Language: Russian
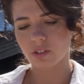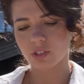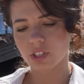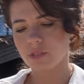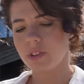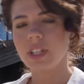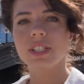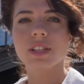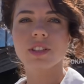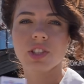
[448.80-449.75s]
вот они
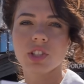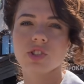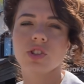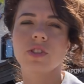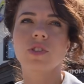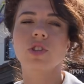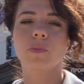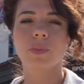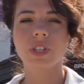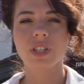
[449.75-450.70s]
выглядят,
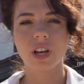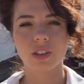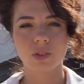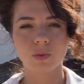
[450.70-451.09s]
1950